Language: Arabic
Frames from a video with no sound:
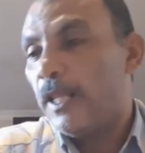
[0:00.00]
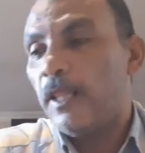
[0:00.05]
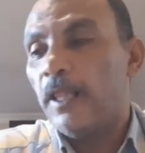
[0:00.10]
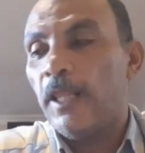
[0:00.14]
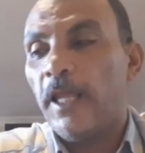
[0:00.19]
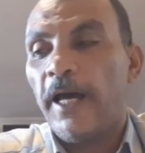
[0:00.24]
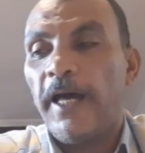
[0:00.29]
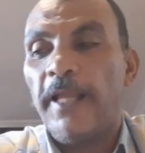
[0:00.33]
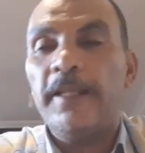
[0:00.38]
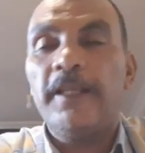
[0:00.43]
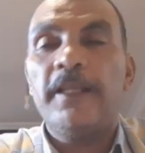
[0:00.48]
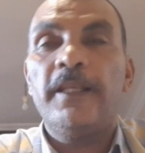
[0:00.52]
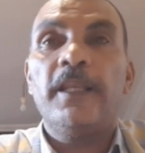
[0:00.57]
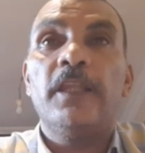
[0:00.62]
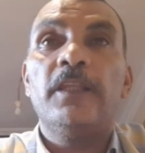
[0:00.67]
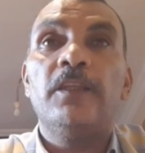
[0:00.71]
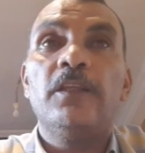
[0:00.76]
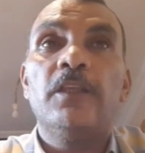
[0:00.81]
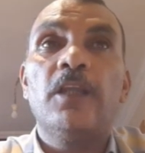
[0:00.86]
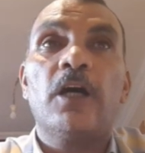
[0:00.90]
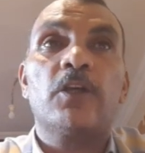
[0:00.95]
لأن
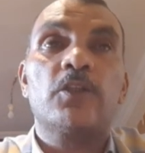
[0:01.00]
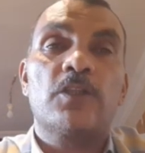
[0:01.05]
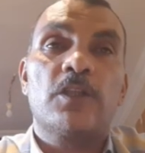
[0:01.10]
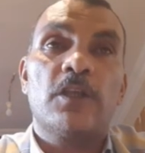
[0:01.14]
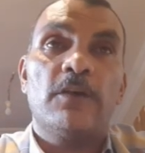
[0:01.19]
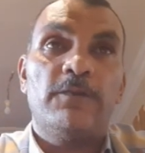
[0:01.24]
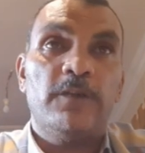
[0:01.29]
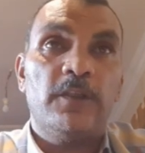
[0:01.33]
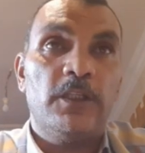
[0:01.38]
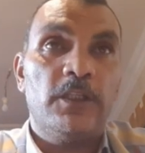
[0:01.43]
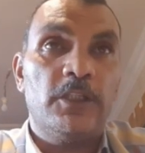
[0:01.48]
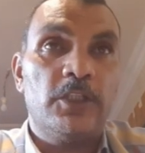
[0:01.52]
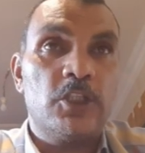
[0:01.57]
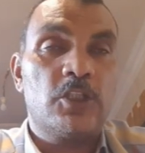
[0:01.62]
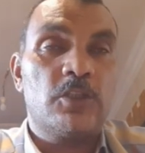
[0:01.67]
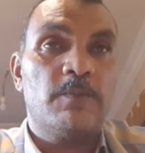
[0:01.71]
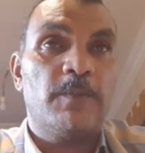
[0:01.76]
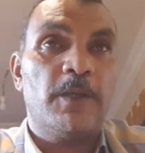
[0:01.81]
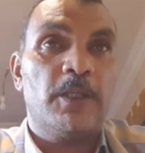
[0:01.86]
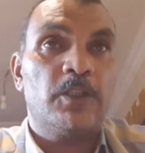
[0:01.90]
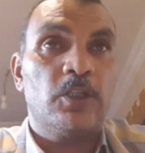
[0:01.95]
النقص في
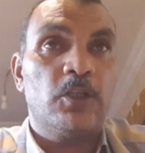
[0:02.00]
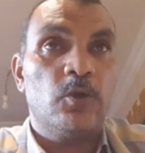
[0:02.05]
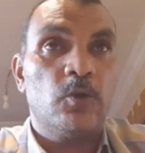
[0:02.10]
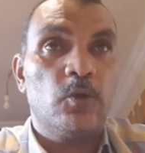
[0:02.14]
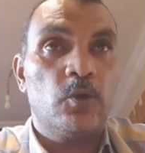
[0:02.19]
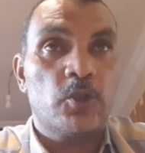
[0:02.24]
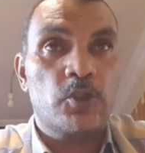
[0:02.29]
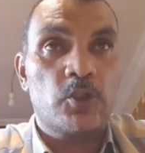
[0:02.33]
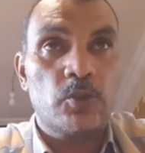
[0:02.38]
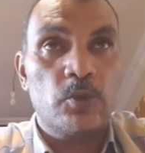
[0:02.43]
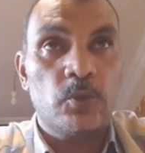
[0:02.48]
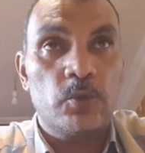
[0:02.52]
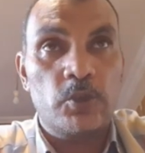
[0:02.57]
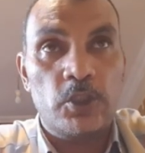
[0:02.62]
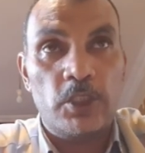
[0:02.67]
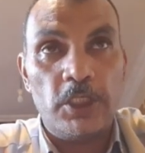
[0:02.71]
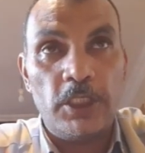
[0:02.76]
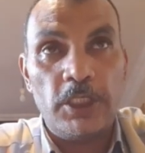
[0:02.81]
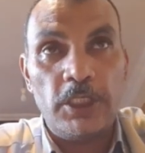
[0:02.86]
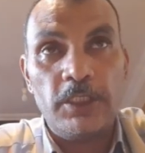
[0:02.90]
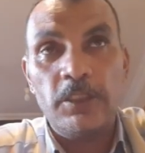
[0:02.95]
نسبة
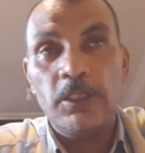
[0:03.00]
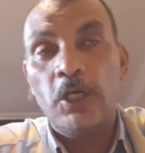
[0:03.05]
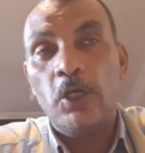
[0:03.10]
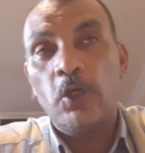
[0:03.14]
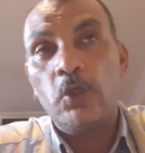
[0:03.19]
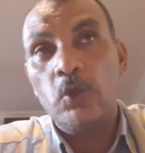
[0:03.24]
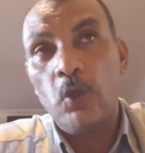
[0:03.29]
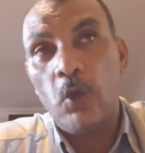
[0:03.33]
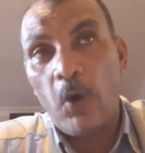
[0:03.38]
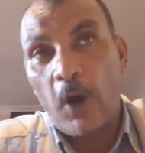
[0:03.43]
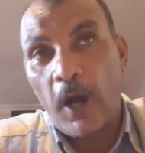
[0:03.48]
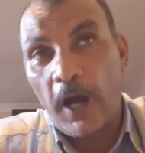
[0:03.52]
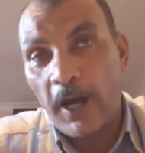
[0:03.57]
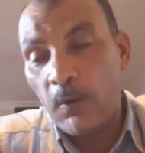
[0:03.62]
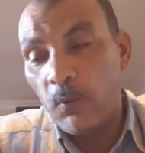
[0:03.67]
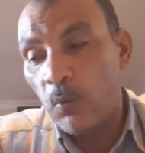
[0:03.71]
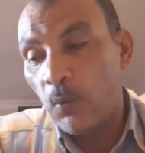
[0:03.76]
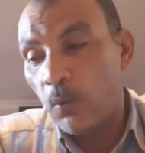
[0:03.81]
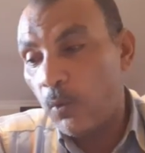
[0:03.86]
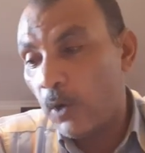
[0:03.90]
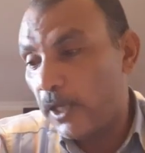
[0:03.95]
الأكسجين
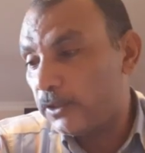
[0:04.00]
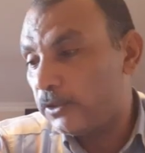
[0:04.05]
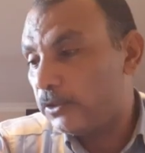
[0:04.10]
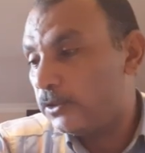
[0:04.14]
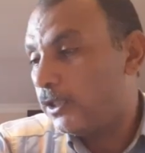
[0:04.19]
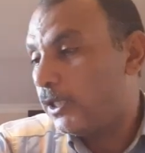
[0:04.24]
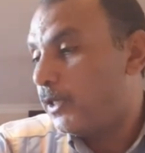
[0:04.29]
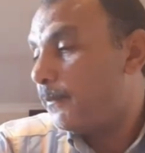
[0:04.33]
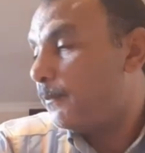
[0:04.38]
يعوض